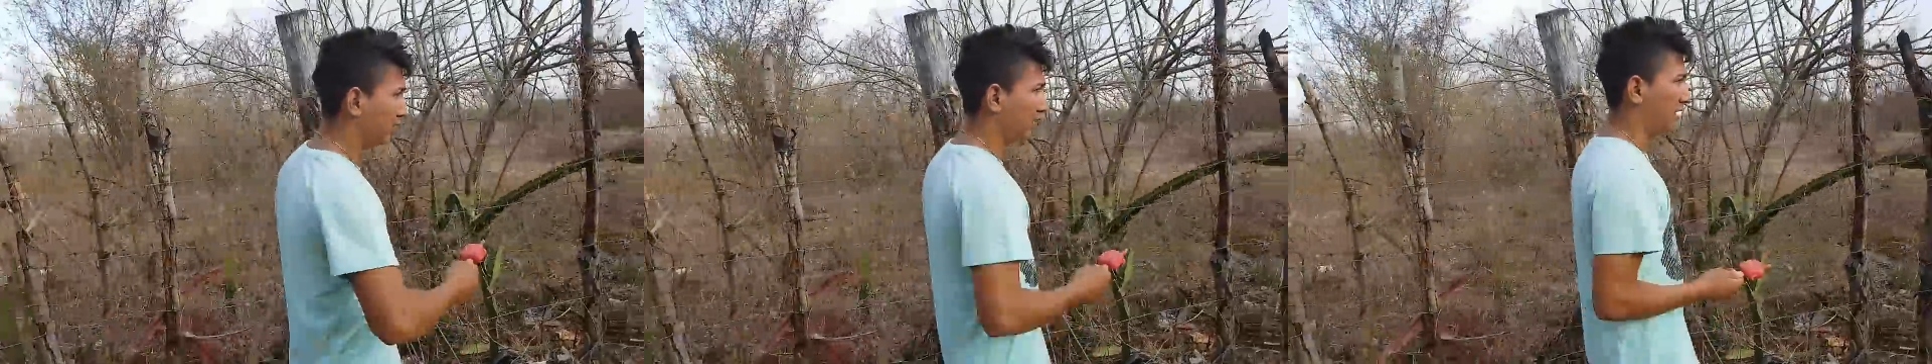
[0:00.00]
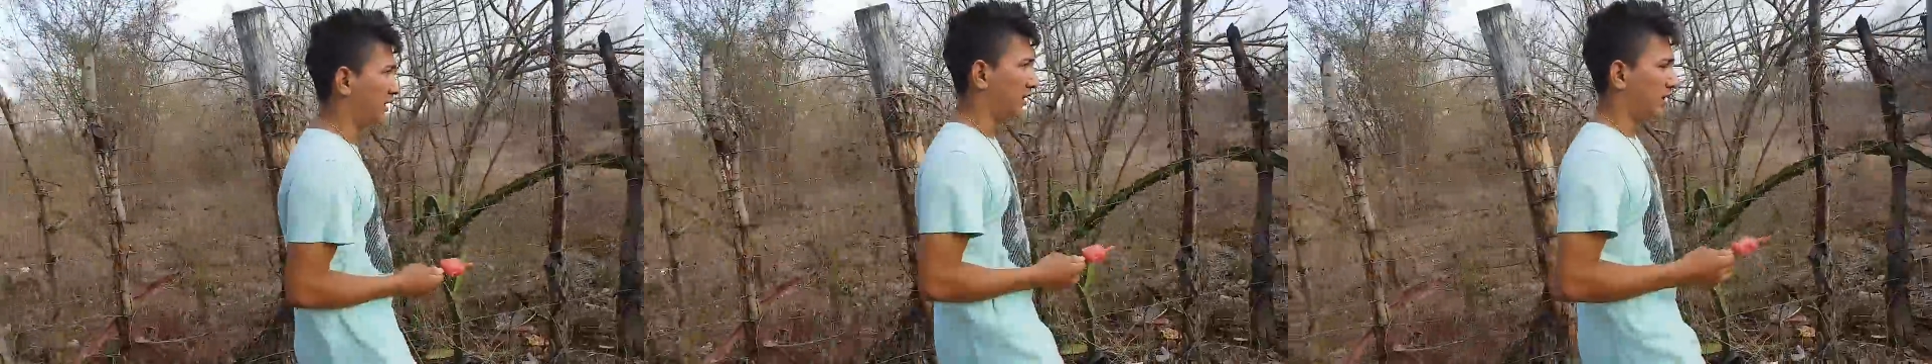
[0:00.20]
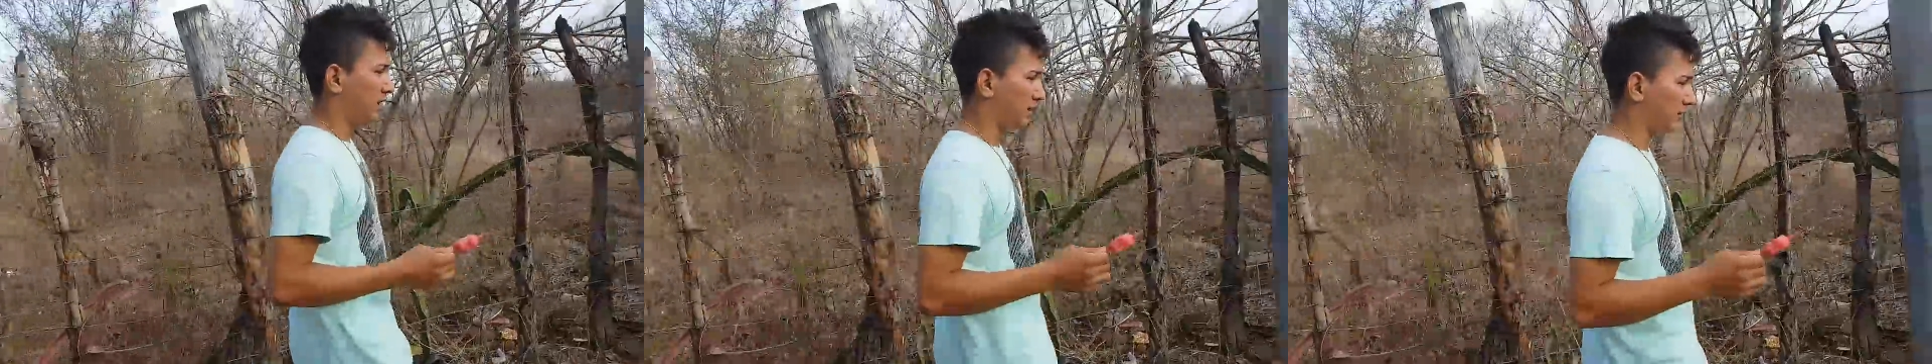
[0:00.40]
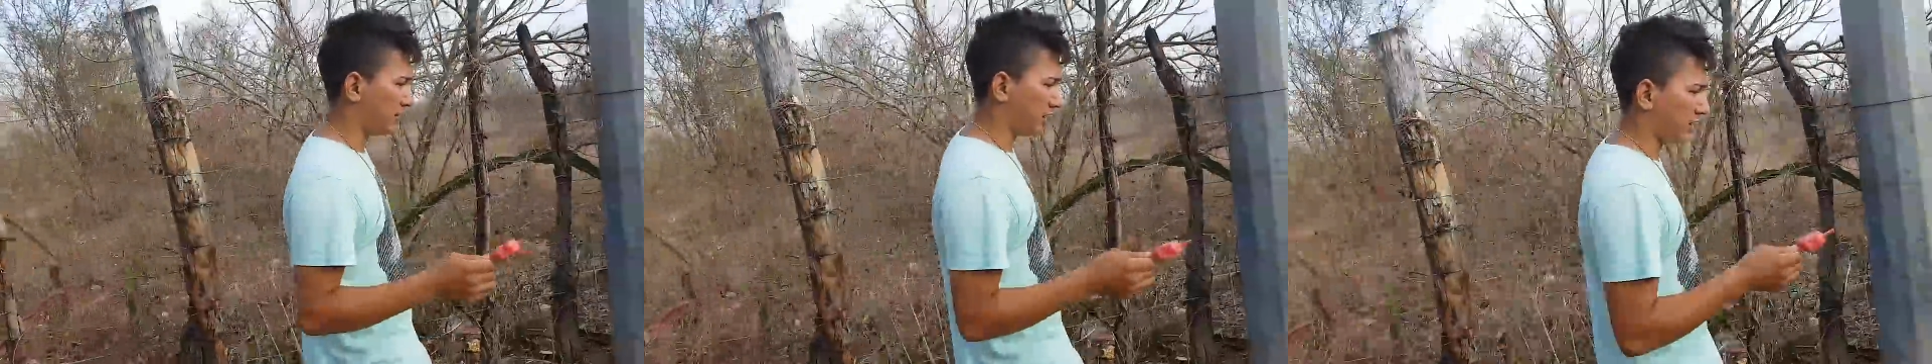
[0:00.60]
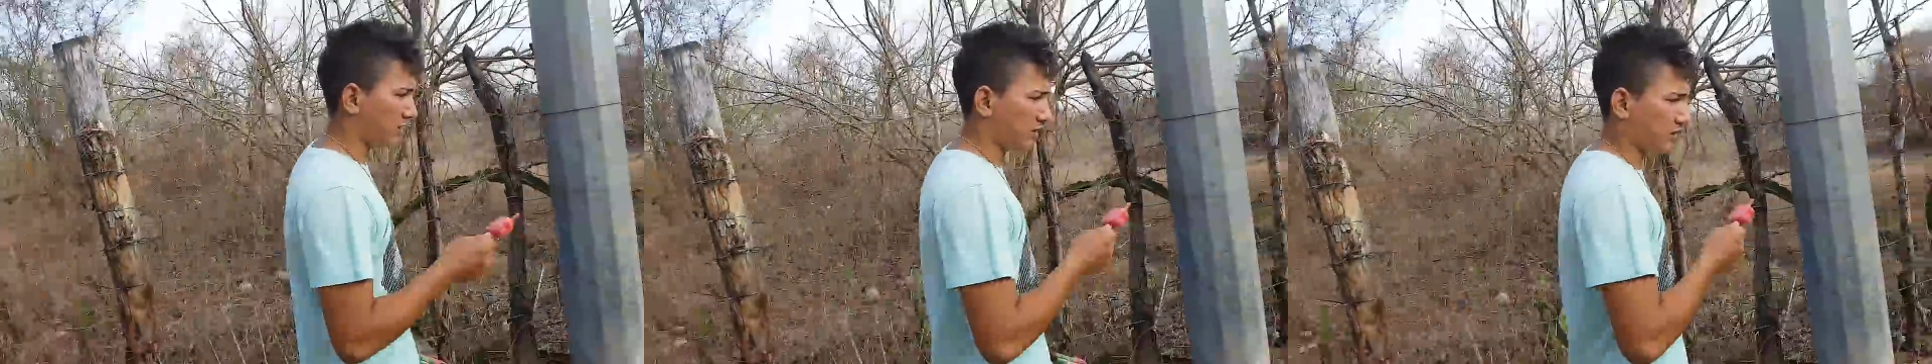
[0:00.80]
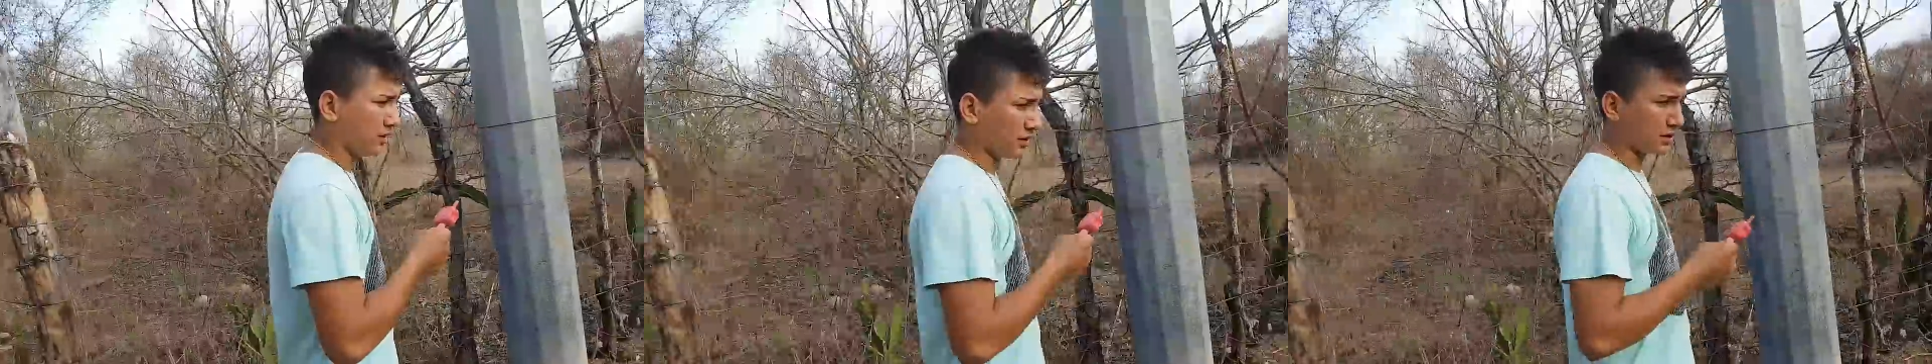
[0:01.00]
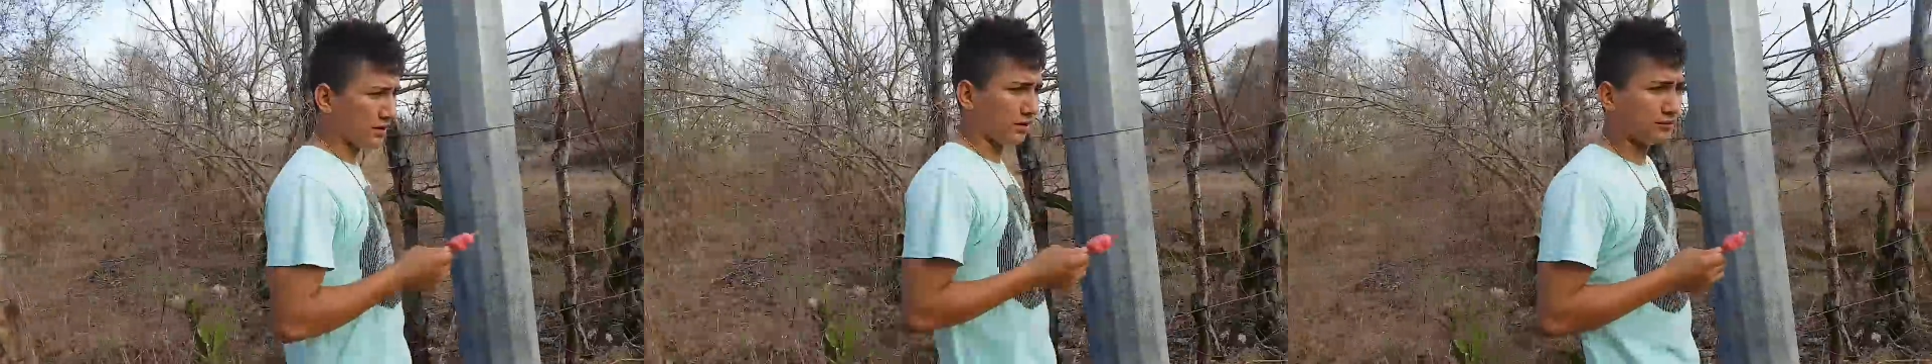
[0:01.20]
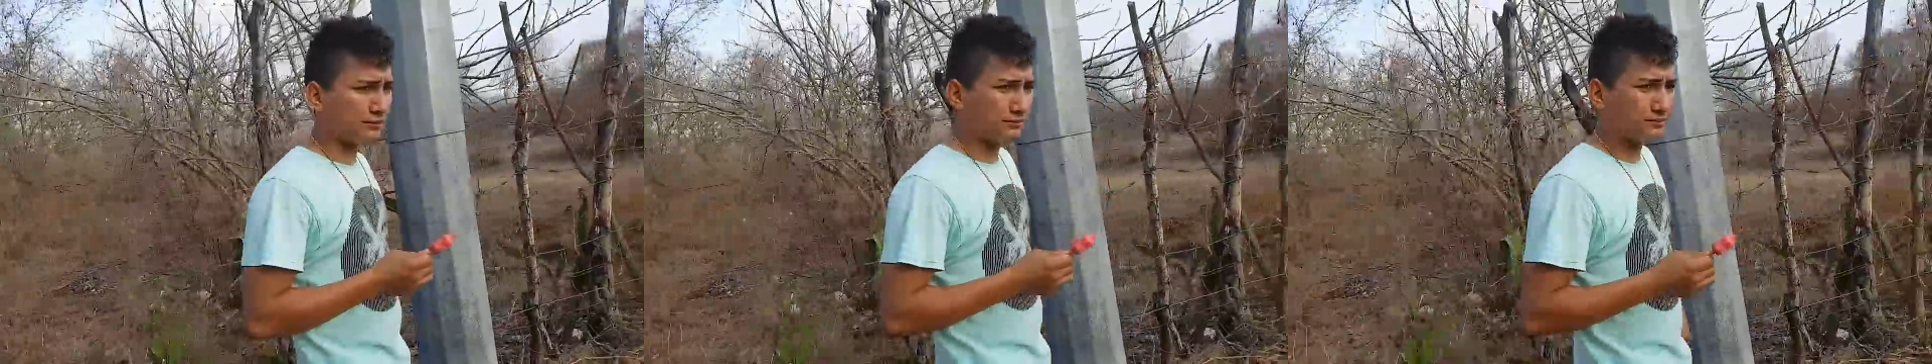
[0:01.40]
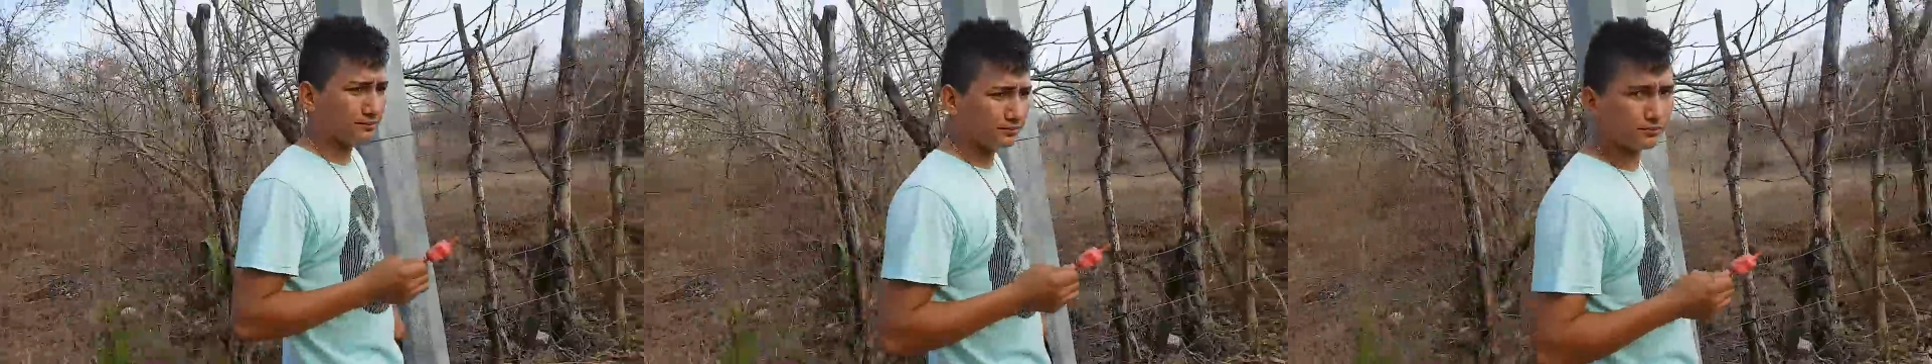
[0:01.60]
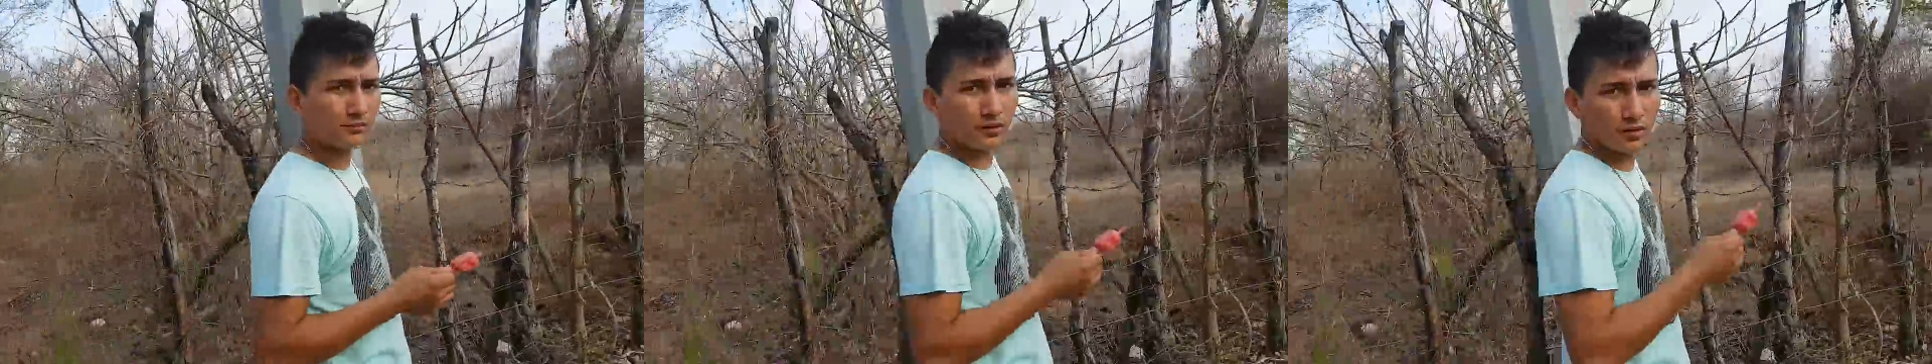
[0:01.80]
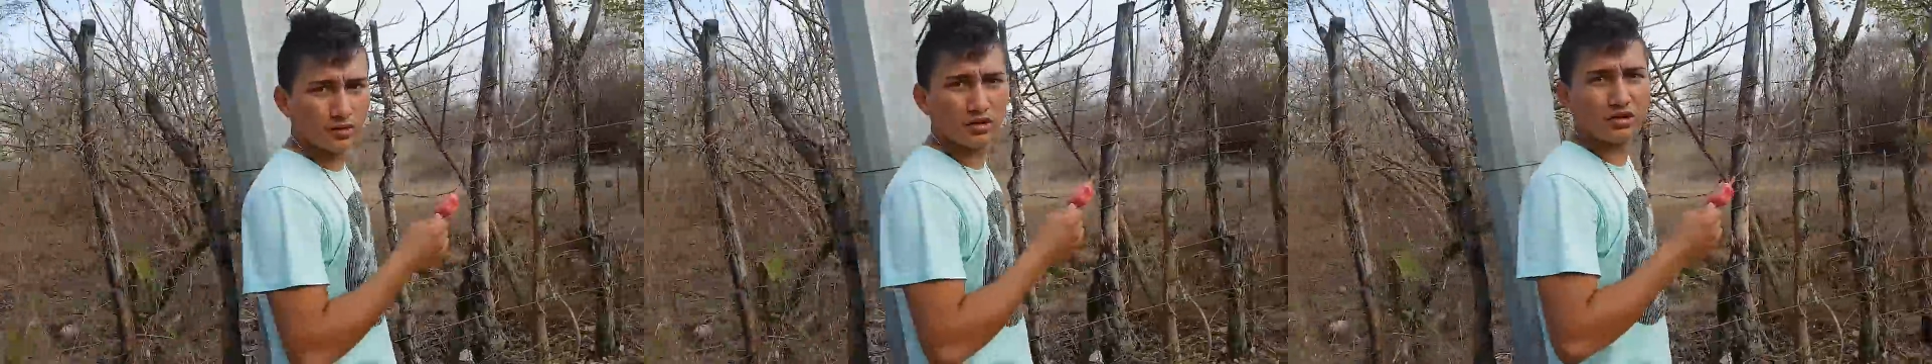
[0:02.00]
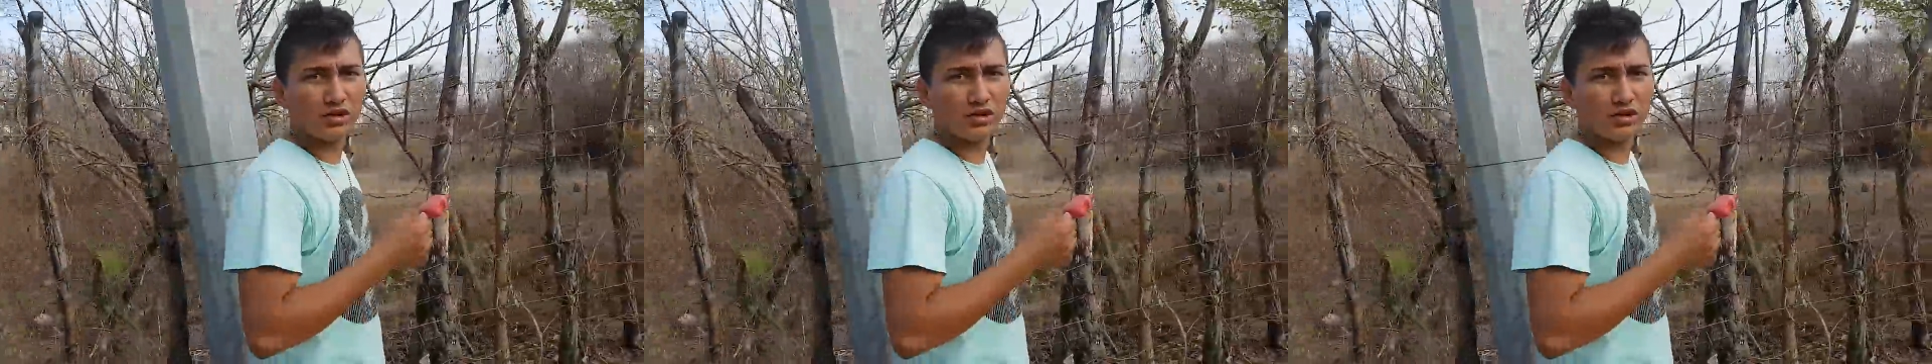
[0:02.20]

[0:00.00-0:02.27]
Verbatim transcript: Ajá. Y que yo